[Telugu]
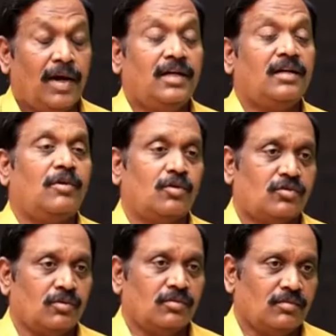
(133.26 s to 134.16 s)

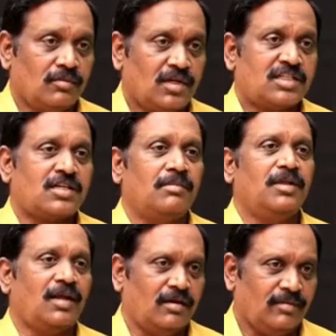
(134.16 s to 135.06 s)
బయటపడచ్చు కష్టం
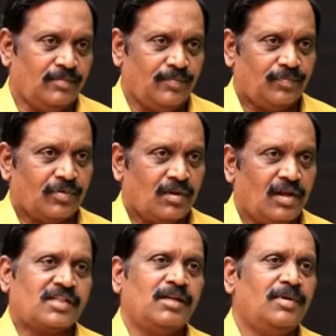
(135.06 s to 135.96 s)
మీద
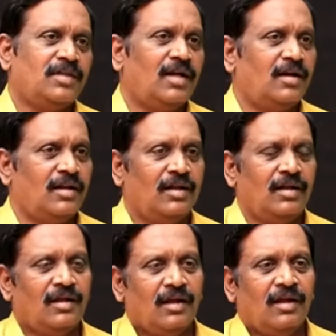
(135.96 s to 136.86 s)
లక్ష మెజారిటీ
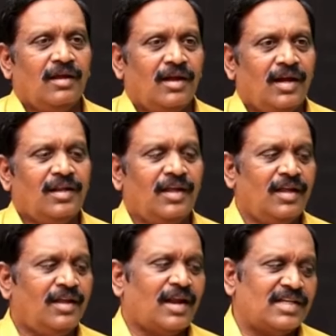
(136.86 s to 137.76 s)
అంటే
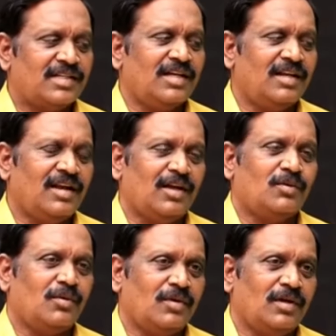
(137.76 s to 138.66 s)
రాజకీయ
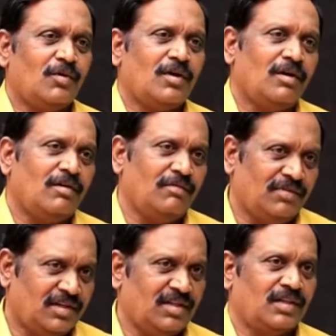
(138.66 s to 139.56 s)
నాయకుడికి ఒక
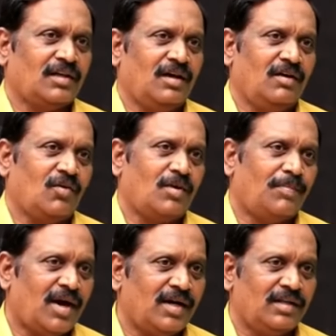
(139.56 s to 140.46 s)
విజ్ఞత ఒక
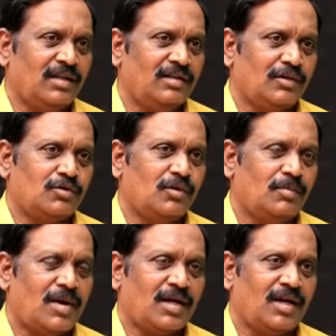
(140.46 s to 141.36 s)
పార్టీ అధ్యక్షుడు
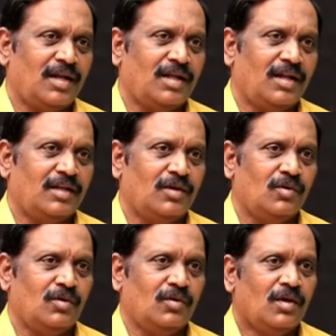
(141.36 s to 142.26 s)

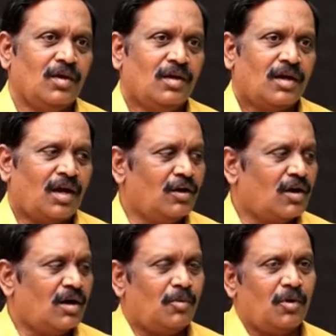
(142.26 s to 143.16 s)
మాట్లాడేదానికిను కళ్ళు
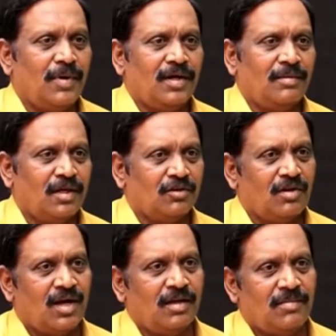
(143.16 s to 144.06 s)
కాంపౌండ్ బయట మందు
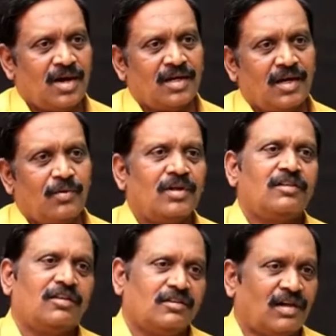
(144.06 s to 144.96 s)
దాగి మాట్లాడేవానికి
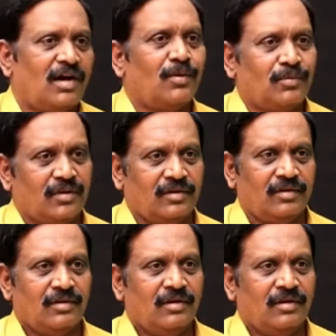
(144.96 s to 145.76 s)
తేడా ఉంటుంది